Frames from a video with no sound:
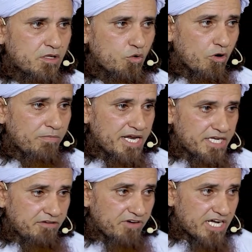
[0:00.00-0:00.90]

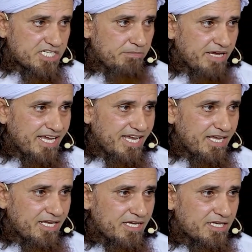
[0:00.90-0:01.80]
कुर्बानी वाजिब है
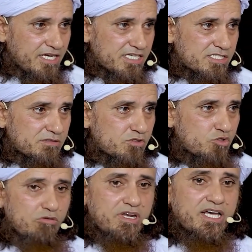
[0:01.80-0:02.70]
या
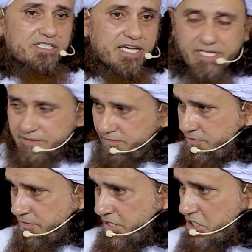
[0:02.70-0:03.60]
सुन्नत है
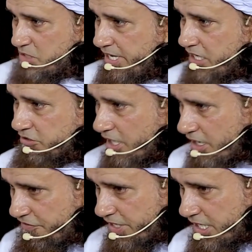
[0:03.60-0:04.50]
इसमें
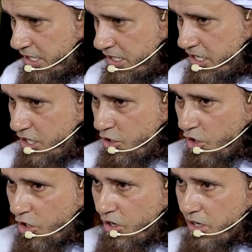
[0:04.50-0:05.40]
इख्तलाफ है
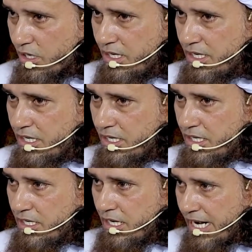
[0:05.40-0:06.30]
और
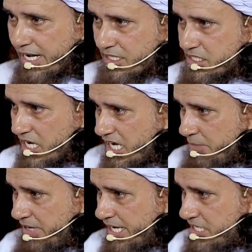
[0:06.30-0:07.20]
हर
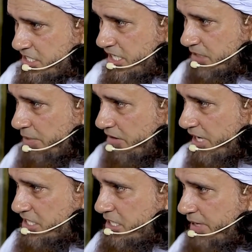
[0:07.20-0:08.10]
साहिब हैसियत पर
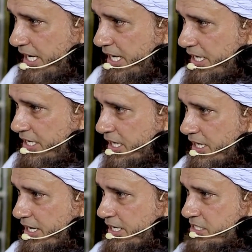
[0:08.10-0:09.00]
वाजिब है या
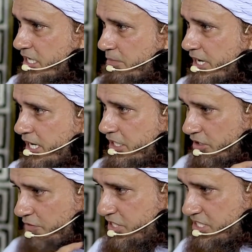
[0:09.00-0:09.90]
घर के सरबरा की
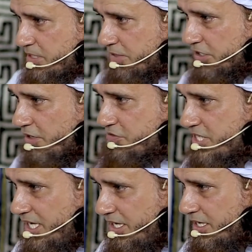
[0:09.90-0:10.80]
तरफ से सबकी तरफ
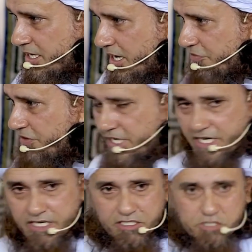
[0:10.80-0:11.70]
से काफ़ी
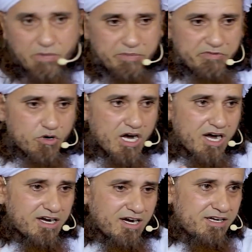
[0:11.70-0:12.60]
है इसमें भी
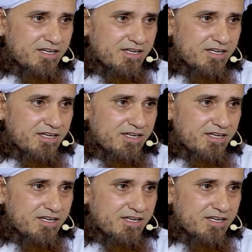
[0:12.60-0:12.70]
फुकाहा का